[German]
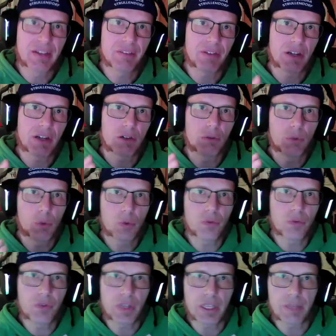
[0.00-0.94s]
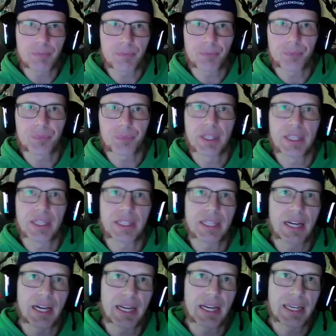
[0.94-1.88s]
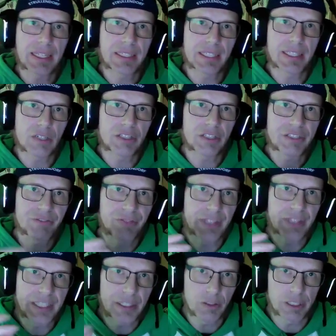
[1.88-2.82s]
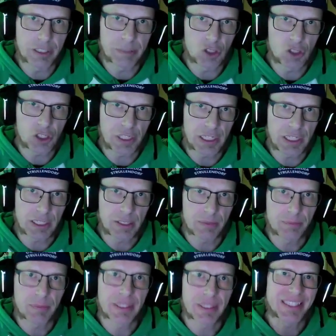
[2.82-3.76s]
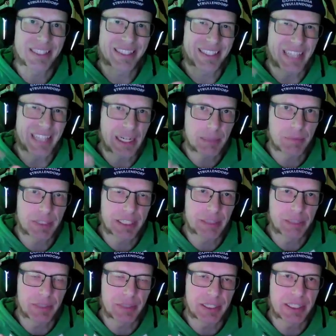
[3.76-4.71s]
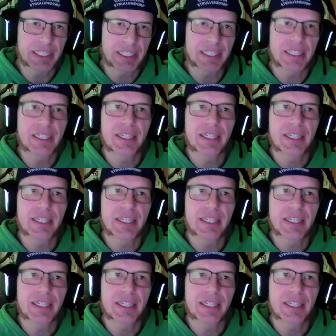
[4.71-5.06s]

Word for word: weil Ruby ja eigentlich aus Videos besteht. Denkt man zumindest.